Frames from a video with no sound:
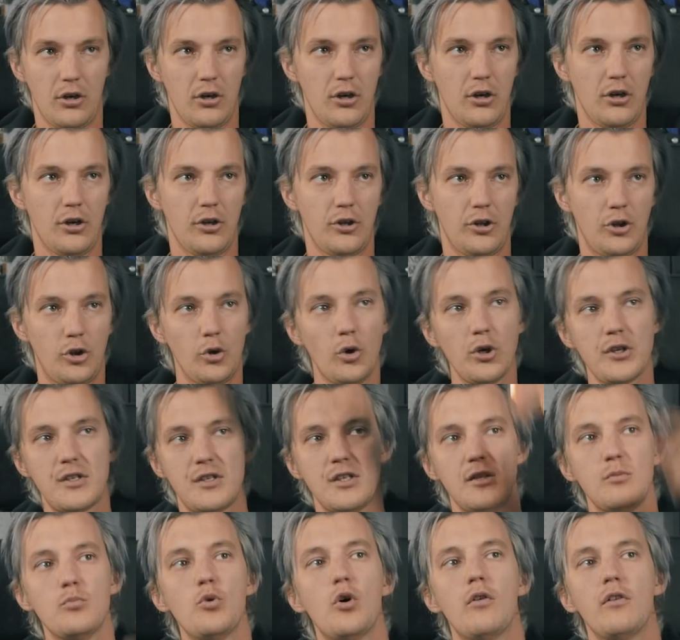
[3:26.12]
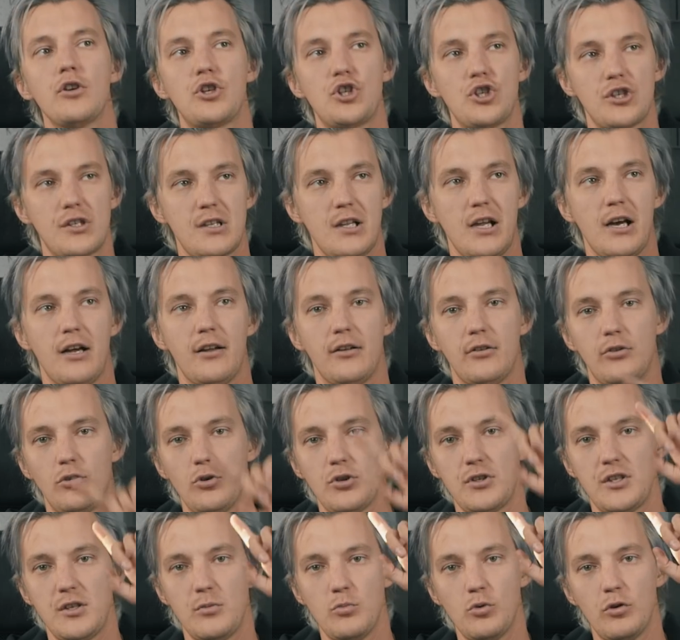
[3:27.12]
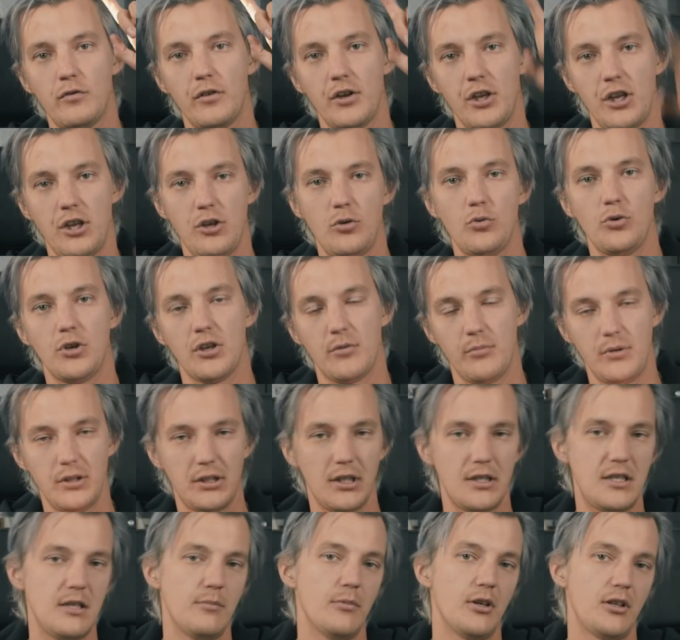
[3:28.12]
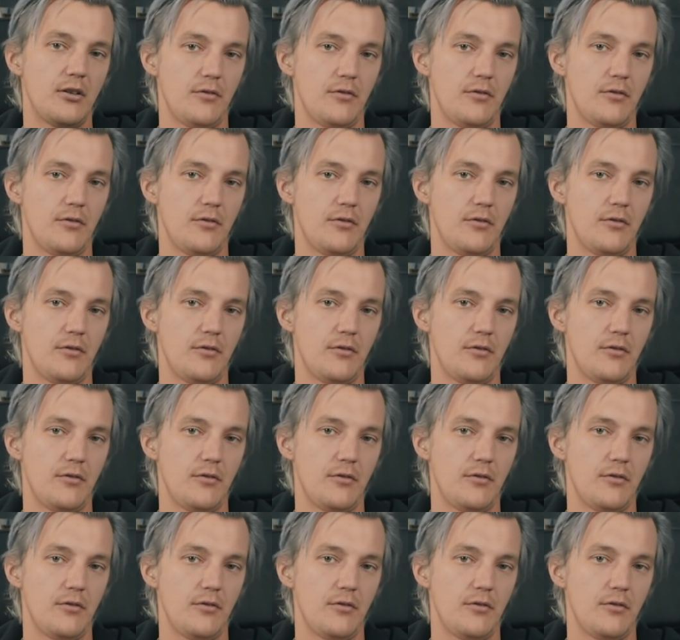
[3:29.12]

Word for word: Э, до 7 числа, до 7 июня мы дадим